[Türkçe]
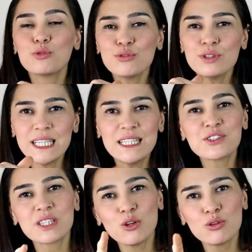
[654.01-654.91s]
Bununla
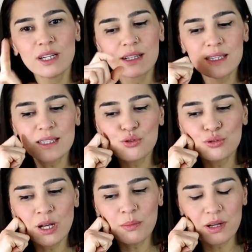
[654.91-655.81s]
ilişkili olarak da size
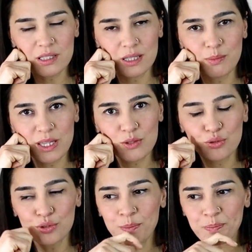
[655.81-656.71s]
şundan bahsetmek
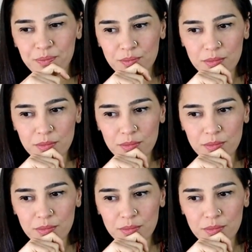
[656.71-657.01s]
istiyorum.